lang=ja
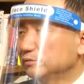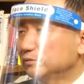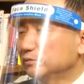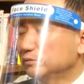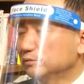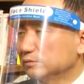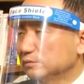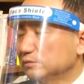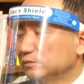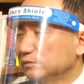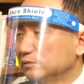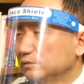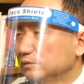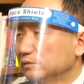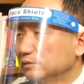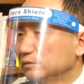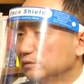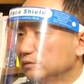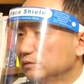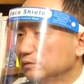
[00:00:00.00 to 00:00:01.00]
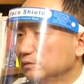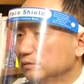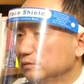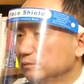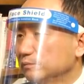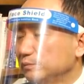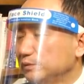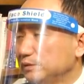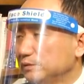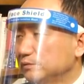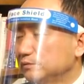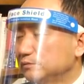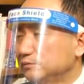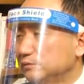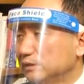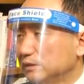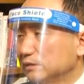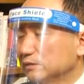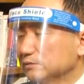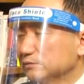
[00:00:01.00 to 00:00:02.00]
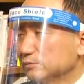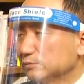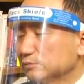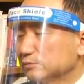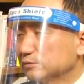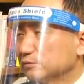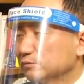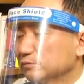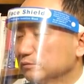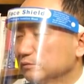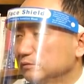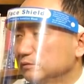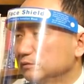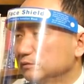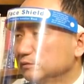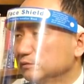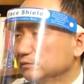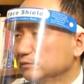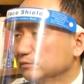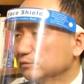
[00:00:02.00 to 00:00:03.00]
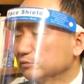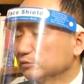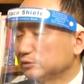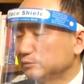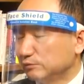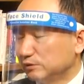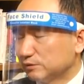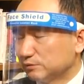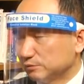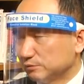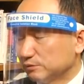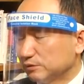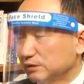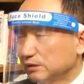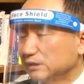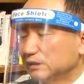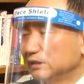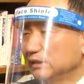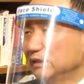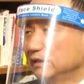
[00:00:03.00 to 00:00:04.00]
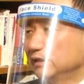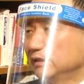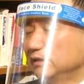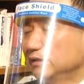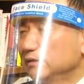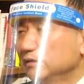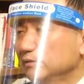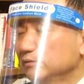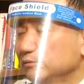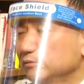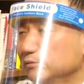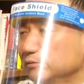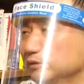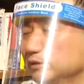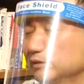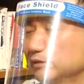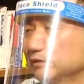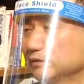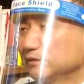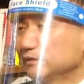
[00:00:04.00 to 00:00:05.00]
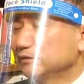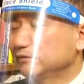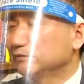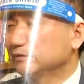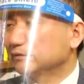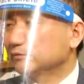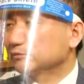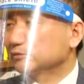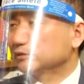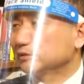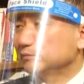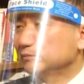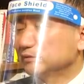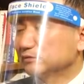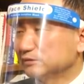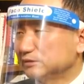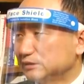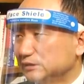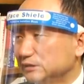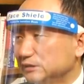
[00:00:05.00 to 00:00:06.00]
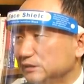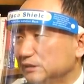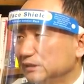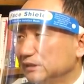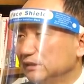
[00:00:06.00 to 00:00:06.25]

行のピークがそろそろの年もあるので、うん、いや本当に減ってきている可能性もあるし、